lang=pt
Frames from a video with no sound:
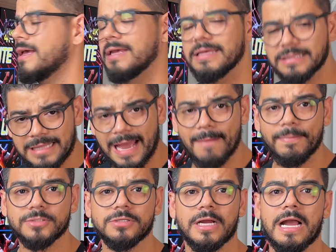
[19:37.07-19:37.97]
que dá
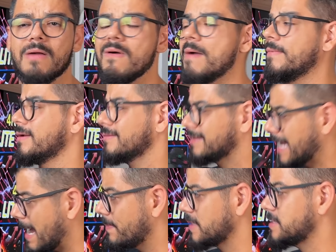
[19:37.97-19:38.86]
para jogar com um amigo,
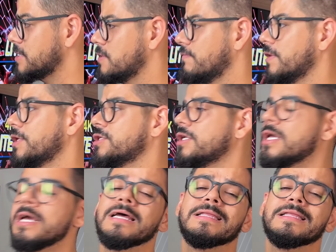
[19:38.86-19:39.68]
dá para se divertir,